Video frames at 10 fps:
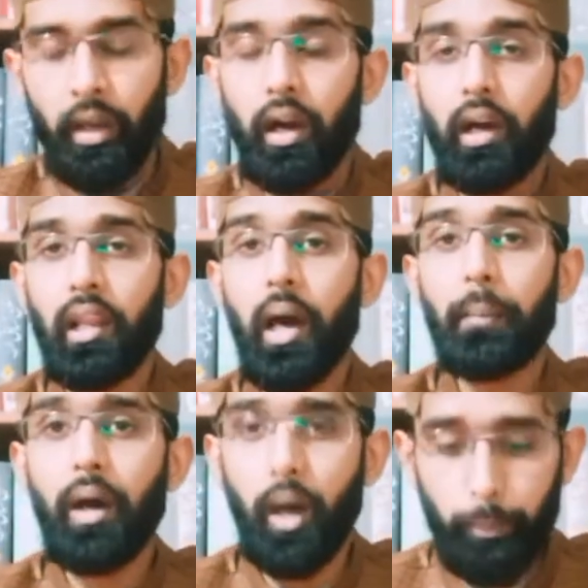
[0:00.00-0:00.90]

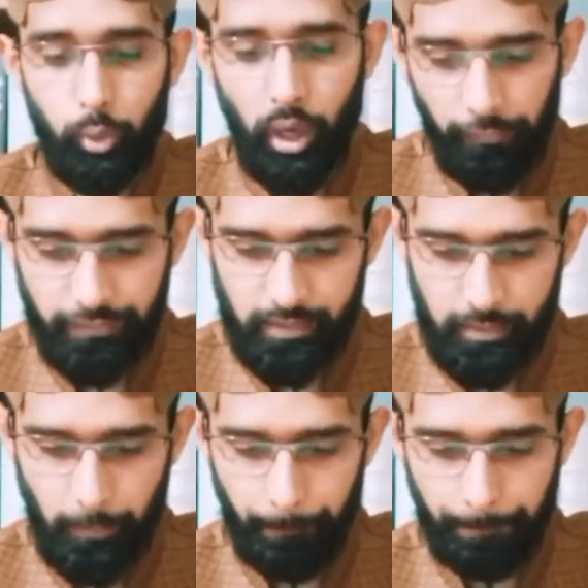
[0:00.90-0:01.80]
अलामा अबू हफ्स
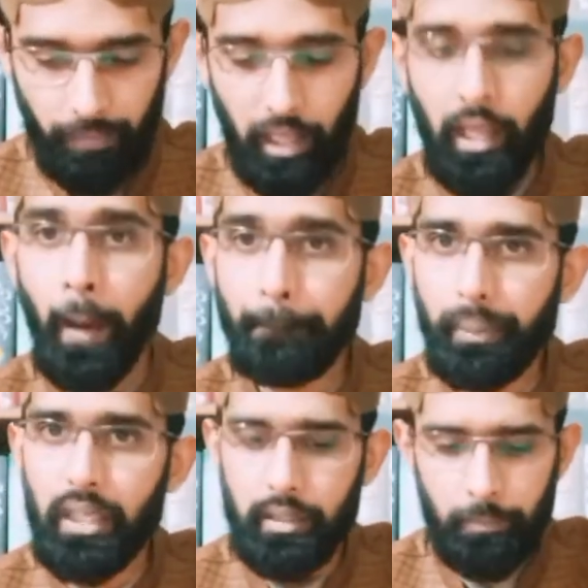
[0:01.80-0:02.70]

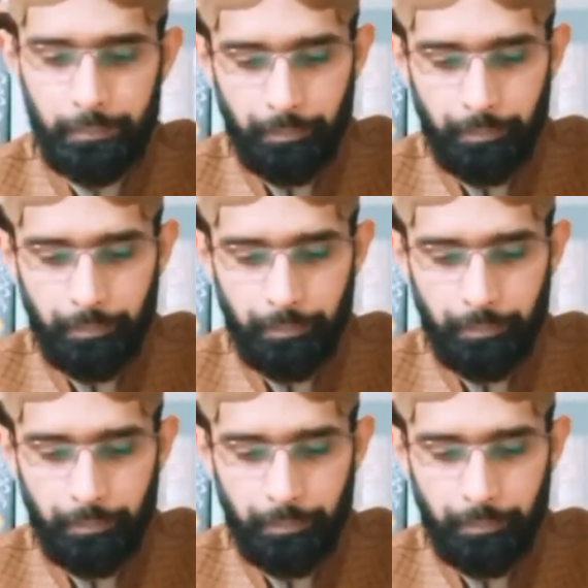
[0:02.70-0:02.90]
अलहम्बली